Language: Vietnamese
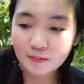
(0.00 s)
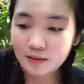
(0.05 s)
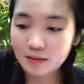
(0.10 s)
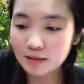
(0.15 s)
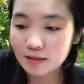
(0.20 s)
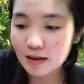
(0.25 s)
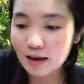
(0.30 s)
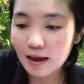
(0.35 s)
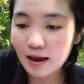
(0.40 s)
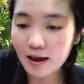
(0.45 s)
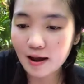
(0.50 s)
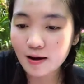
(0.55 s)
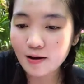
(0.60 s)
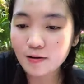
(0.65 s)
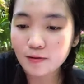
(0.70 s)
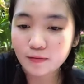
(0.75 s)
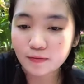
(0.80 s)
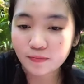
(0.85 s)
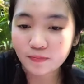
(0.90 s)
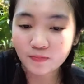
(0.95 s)

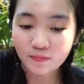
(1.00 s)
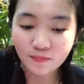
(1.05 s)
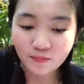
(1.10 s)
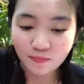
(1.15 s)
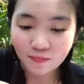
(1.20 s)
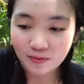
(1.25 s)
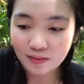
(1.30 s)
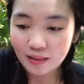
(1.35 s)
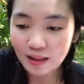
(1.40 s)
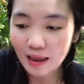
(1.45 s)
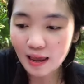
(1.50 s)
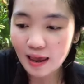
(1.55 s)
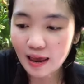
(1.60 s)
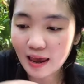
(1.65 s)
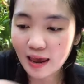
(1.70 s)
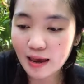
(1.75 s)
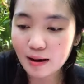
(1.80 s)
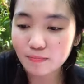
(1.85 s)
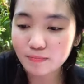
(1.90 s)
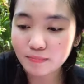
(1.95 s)
6,
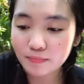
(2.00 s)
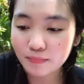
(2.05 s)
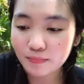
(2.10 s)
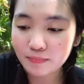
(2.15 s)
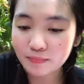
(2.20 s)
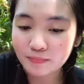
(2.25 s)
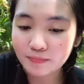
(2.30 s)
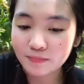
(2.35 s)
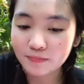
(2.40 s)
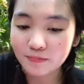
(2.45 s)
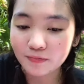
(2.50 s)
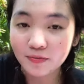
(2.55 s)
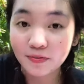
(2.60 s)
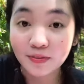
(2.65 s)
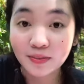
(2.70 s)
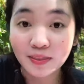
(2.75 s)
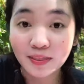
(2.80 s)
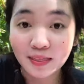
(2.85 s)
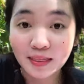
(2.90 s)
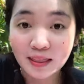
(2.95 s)
8,
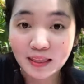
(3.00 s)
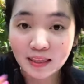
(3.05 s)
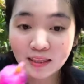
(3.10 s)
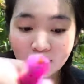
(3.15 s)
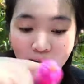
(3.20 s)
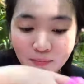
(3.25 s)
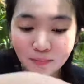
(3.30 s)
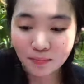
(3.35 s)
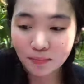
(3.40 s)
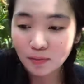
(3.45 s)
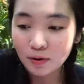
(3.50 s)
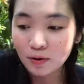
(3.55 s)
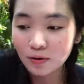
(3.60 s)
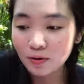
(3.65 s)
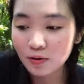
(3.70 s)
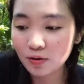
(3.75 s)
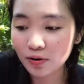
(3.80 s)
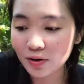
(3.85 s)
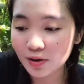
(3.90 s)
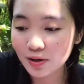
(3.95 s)

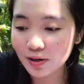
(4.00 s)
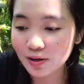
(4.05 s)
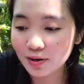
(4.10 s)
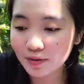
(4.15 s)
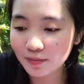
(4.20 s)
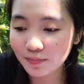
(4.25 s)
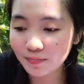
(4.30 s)
10,